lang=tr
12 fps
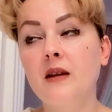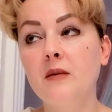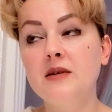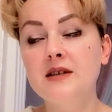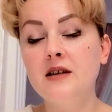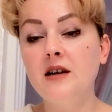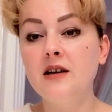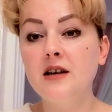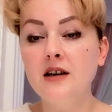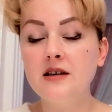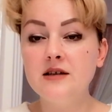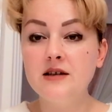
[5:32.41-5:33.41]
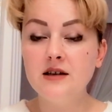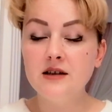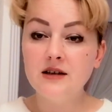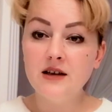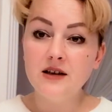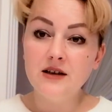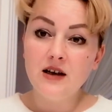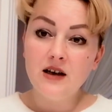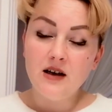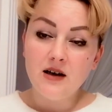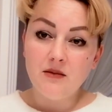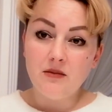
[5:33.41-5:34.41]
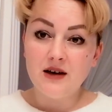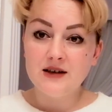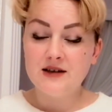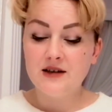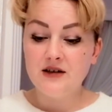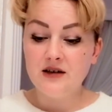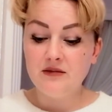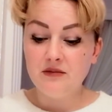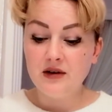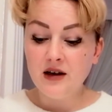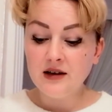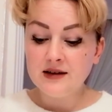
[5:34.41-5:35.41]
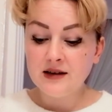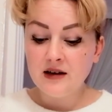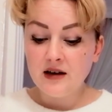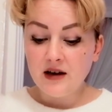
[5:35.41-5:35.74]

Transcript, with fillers: mesela kendinden bahsedeyim biraz.